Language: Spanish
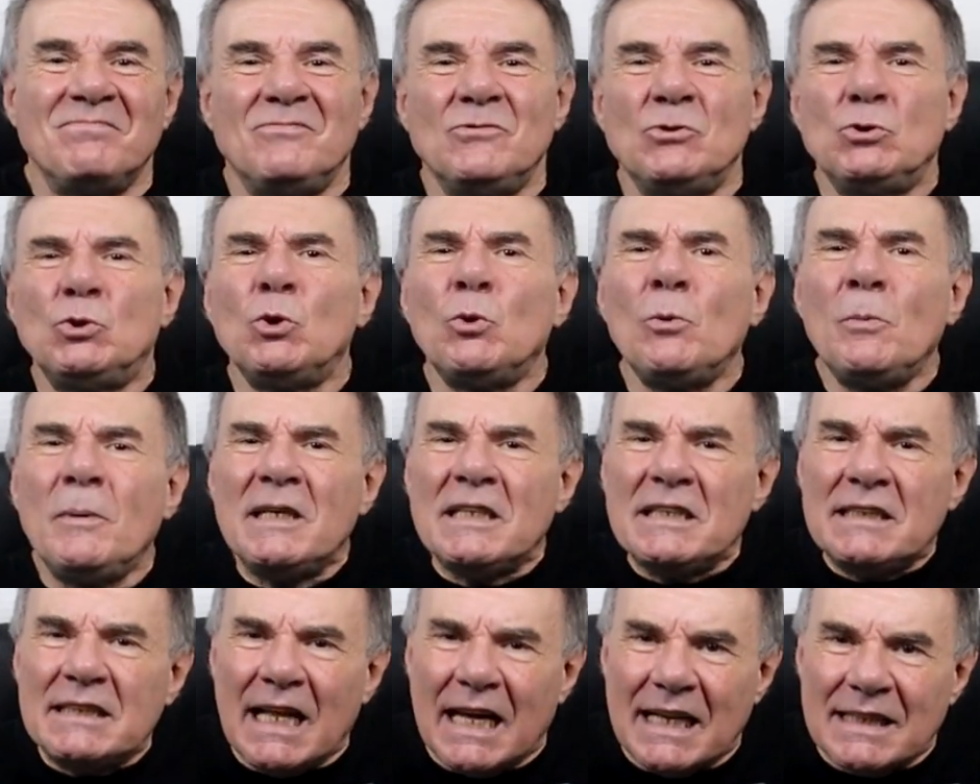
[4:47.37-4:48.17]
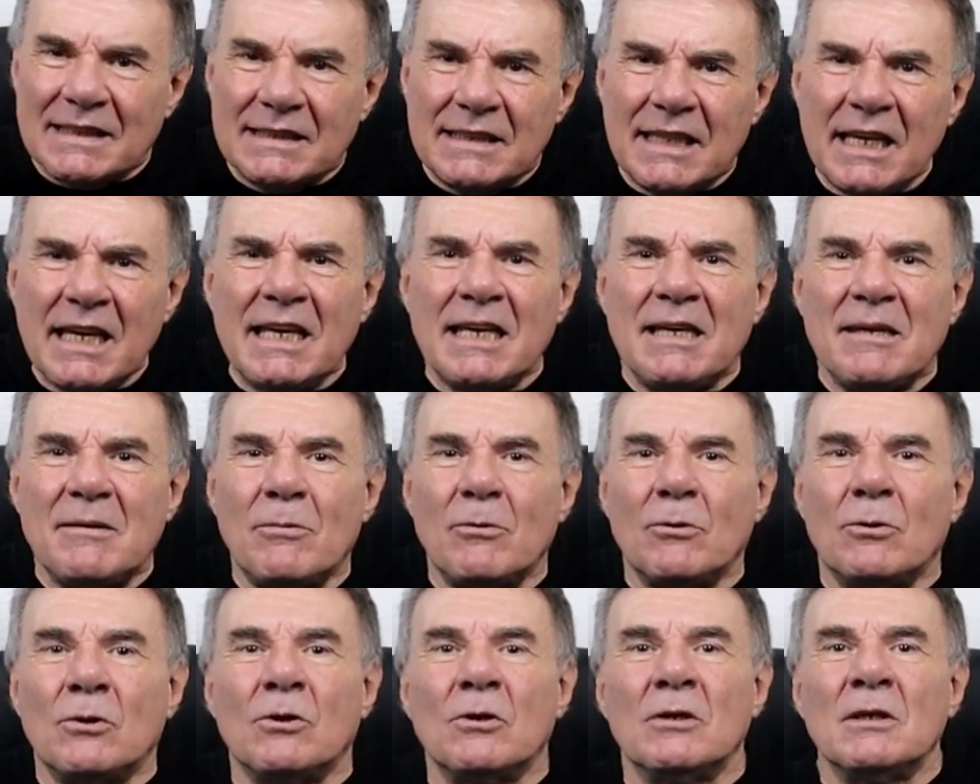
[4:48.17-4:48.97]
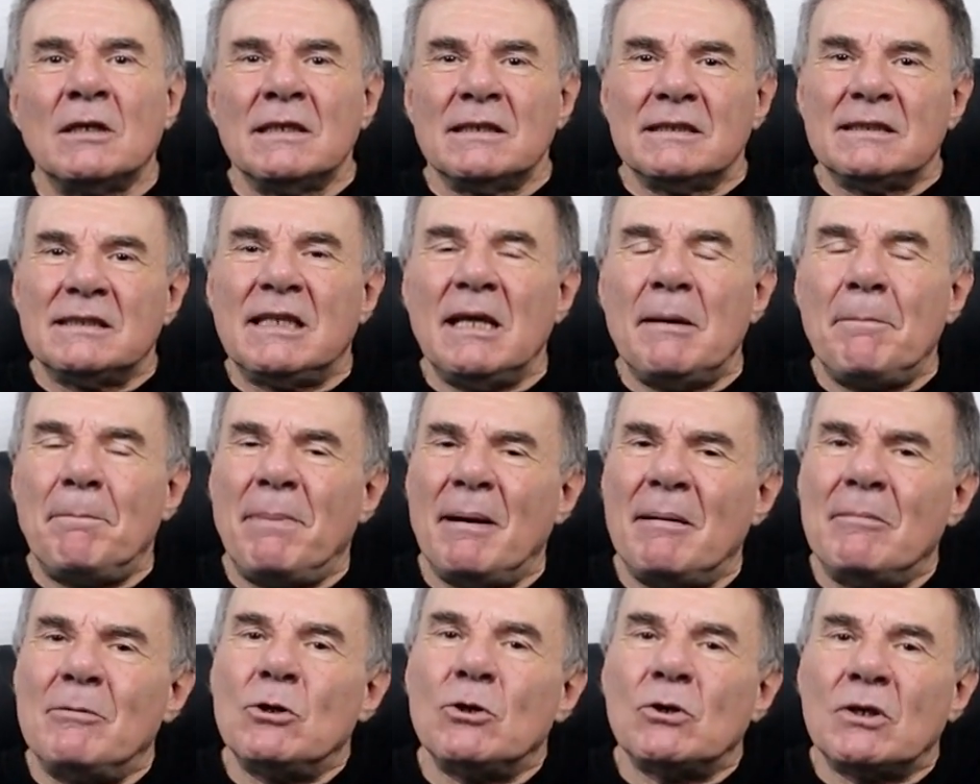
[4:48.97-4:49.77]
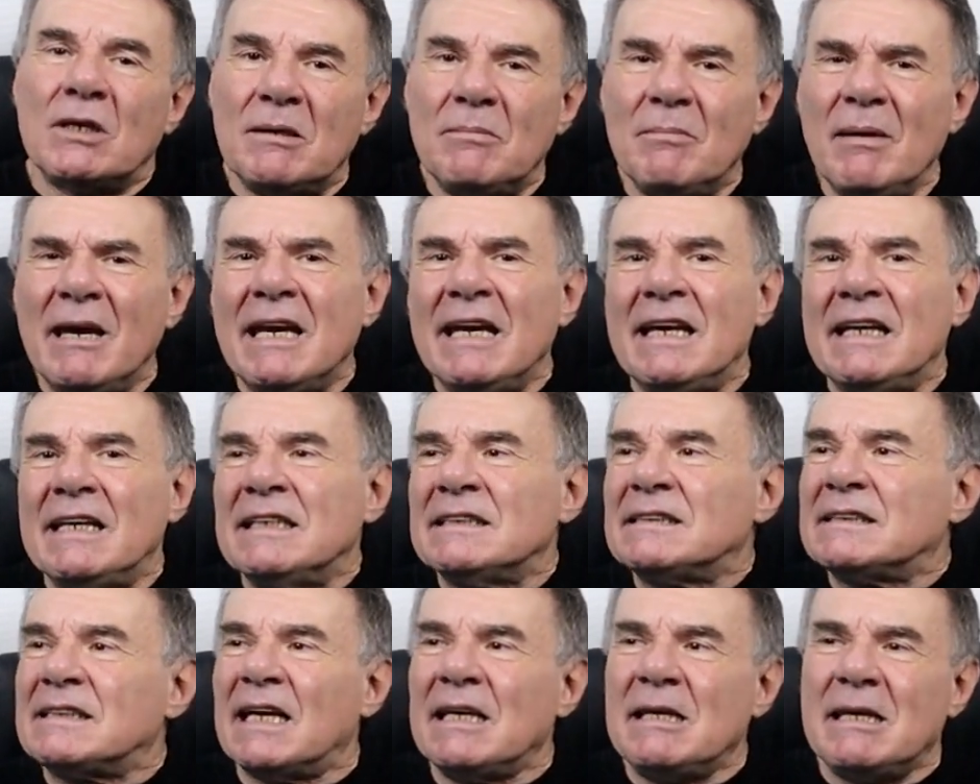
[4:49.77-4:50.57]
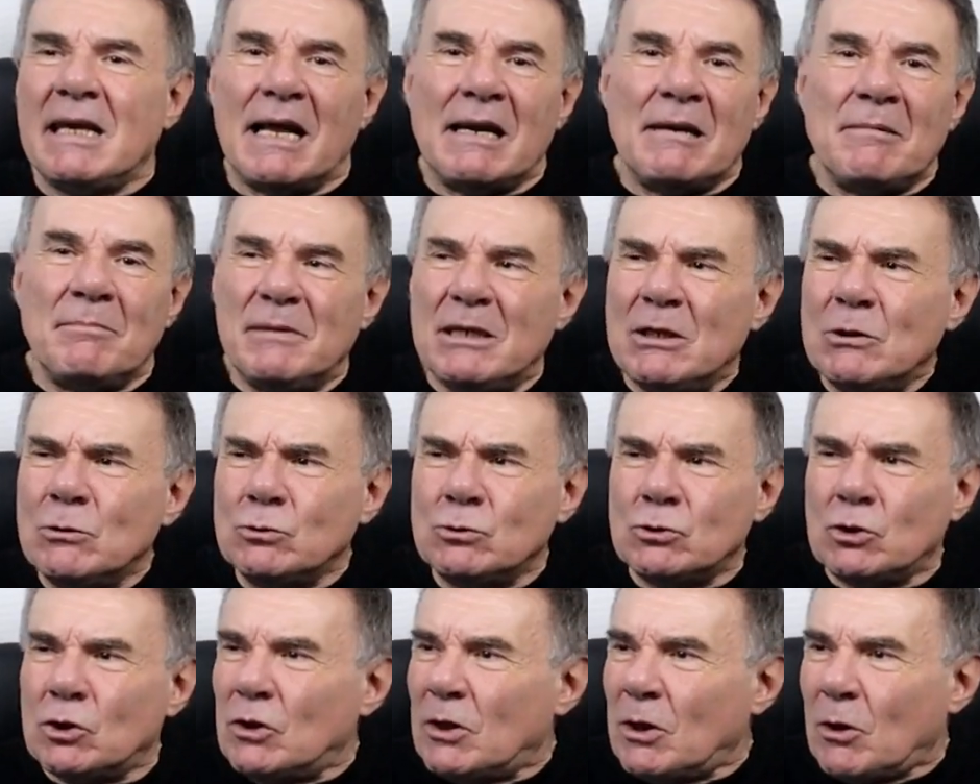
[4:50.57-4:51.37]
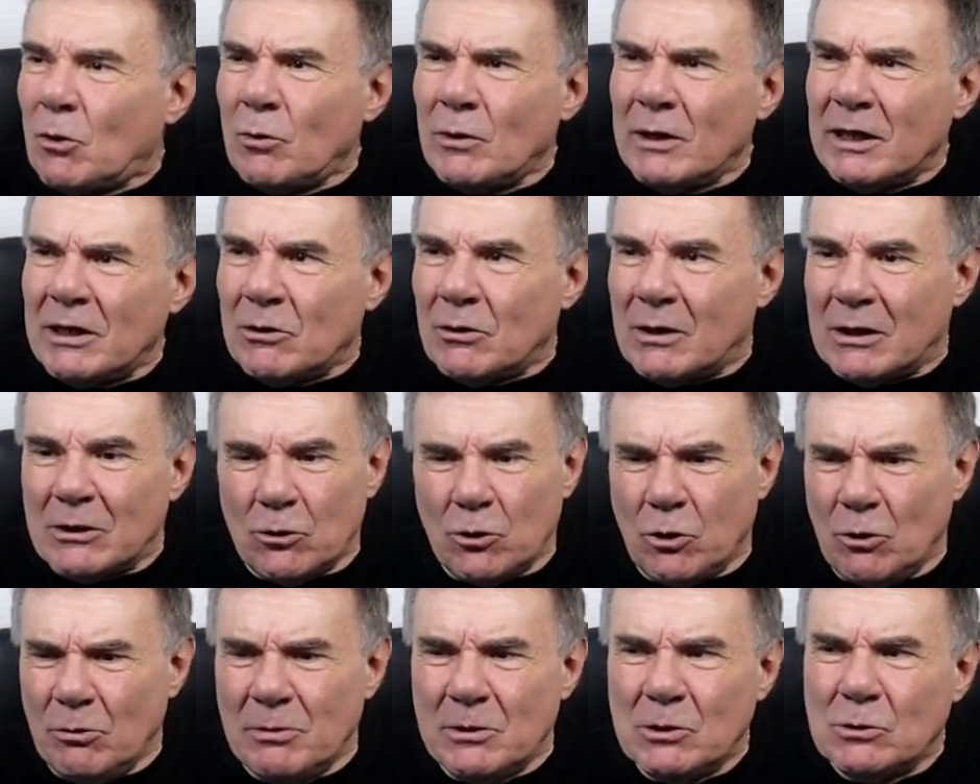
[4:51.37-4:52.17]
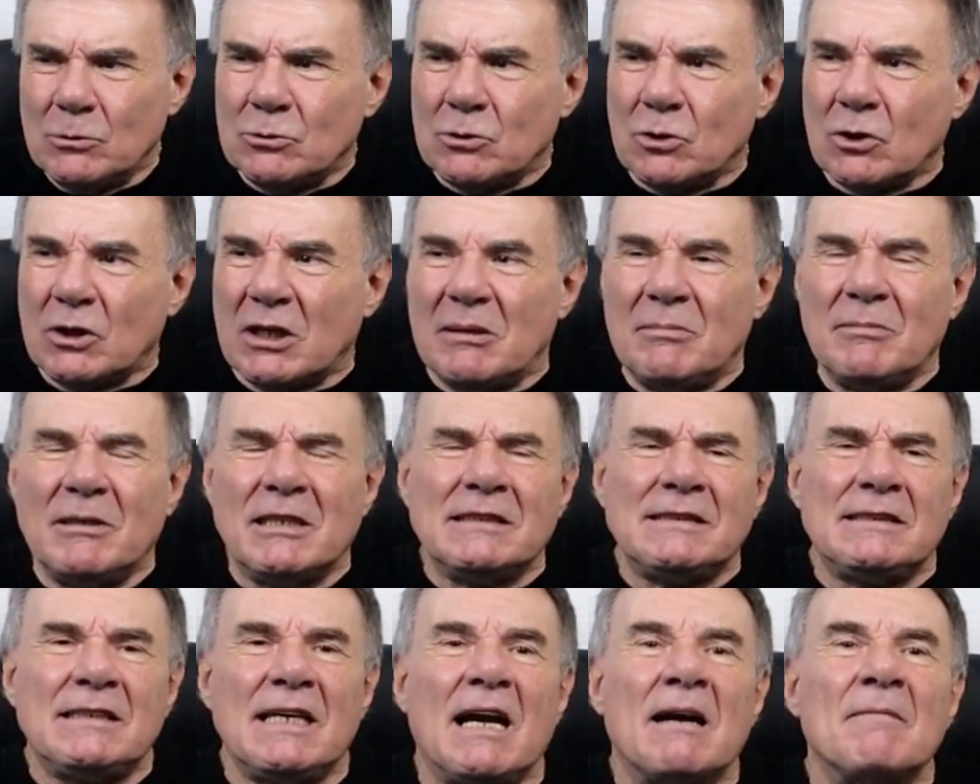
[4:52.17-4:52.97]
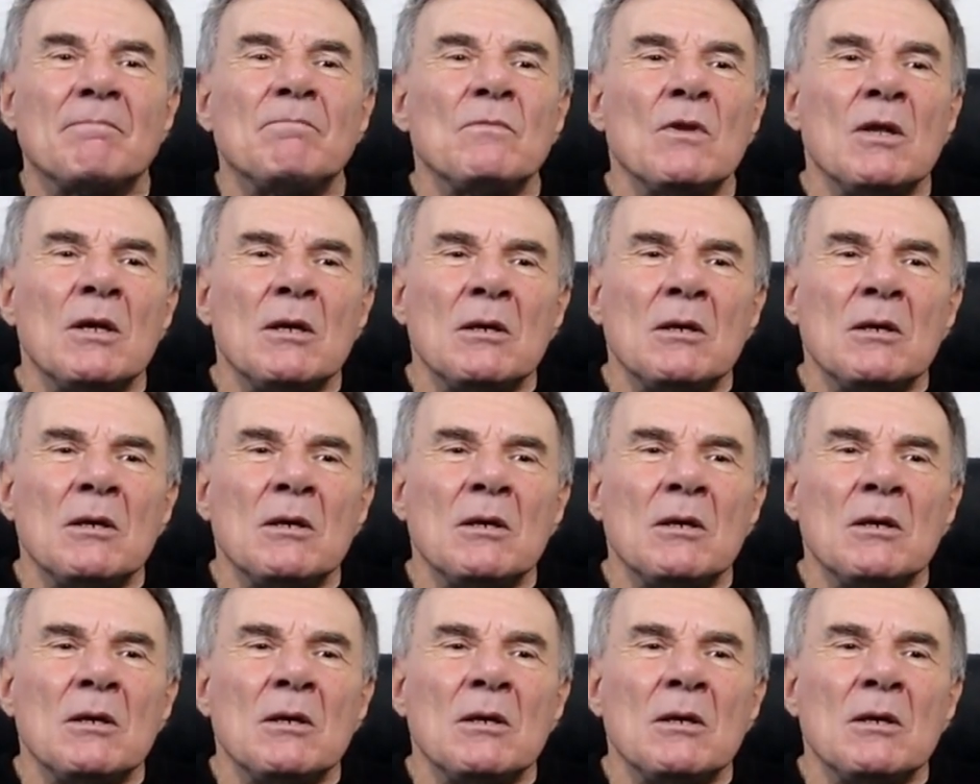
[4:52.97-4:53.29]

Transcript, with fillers: dubitativo de Pablo Jiménez ahí al minuto de juego, a los dos minutos gimnasia,